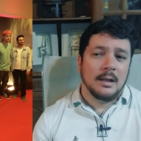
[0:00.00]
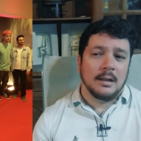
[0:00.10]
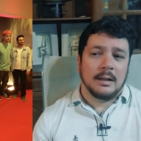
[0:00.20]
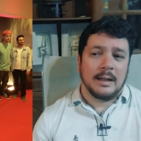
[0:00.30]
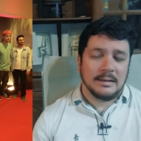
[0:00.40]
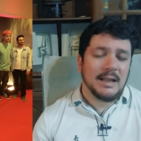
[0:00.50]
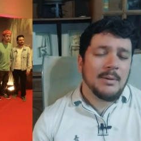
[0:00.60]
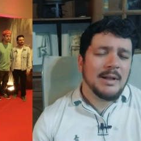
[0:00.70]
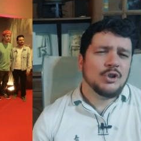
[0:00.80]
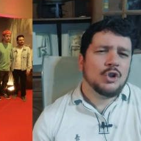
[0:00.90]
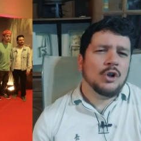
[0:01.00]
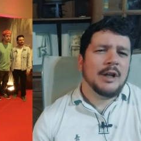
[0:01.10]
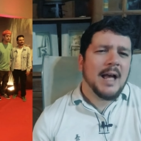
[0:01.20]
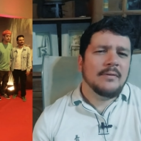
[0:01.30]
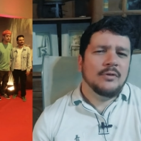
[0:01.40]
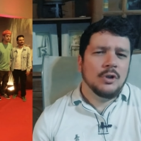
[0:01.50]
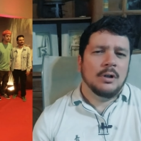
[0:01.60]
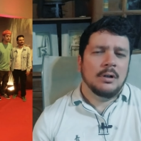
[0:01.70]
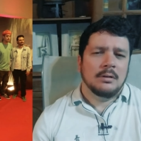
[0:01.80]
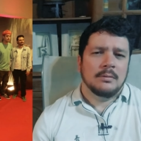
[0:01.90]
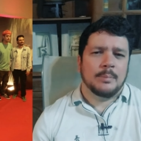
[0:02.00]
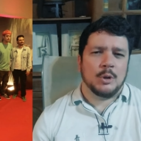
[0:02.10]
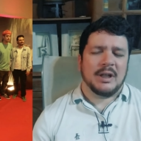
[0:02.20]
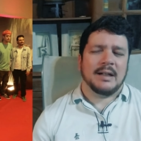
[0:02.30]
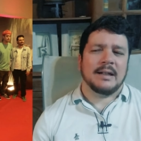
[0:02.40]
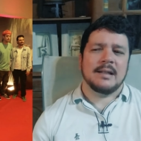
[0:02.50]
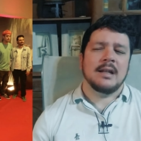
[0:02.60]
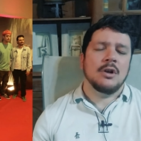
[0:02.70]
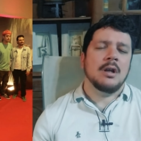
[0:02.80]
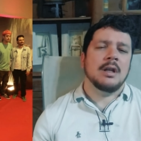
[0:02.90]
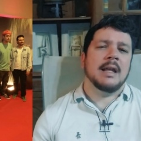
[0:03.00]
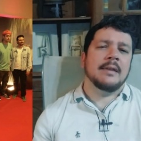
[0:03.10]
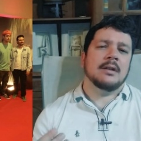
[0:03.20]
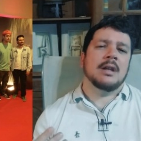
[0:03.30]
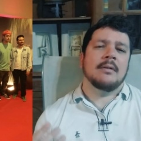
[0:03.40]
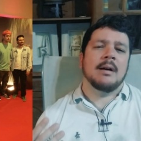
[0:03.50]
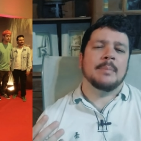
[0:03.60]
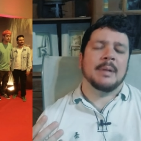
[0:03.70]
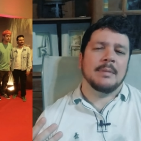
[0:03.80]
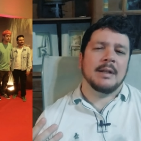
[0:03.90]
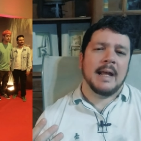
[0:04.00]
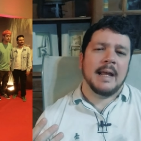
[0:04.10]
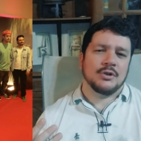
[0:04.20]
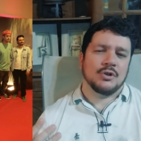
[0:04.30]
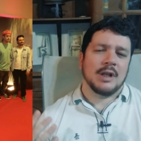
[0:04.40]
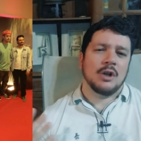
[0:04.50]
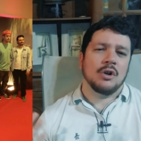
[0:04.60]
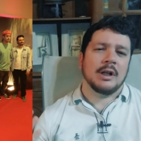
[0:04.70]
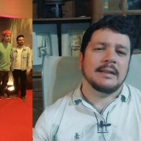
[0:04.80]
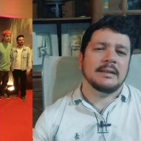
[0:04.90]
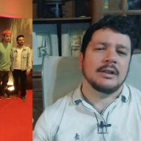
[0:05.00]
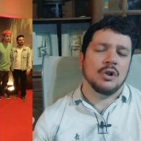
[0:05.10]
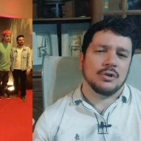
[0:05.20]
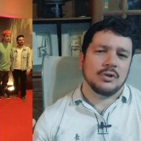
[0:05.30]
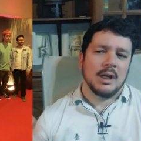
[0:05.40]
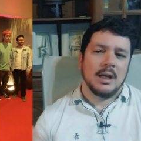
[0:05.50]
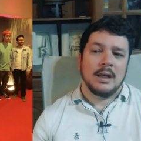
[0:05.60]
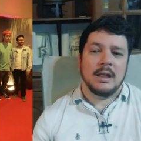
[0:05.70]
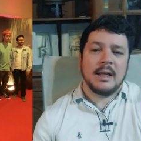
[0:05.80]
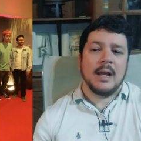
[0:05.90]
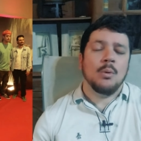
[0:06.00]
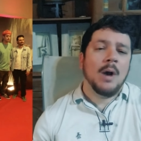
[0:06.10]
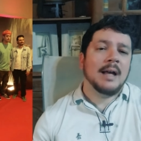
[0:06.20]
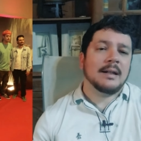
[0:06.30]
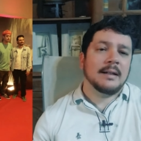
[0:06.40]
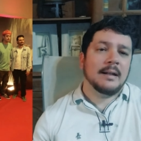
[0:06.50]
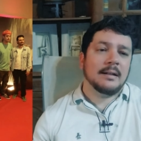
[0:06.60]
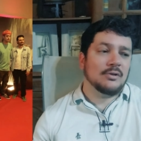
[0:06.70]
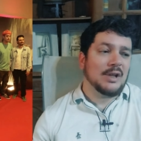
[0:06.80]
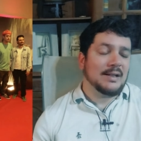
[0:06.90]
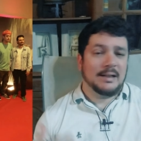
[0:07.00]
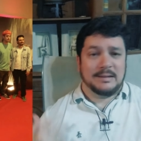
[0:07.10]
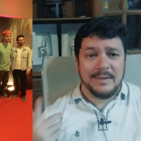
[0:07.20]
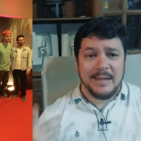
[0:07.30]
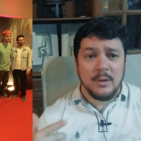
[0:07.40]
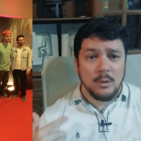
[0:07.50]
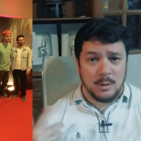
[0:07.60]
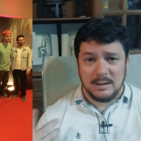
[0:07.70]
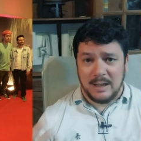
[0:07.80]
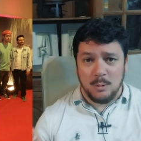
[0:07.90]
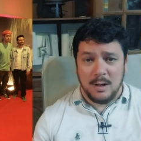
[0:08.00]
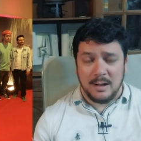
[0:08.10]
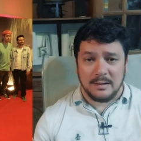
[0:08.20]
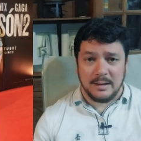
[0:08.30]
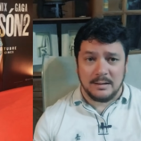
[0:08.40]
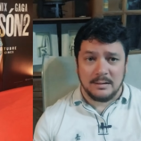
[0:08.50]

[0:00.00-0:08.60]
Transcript: que estaban llorando porque recién hoy les dieron la van premier a ellos, a los críticos, y que Warner, o sea, se le están dando vuelta a Warner,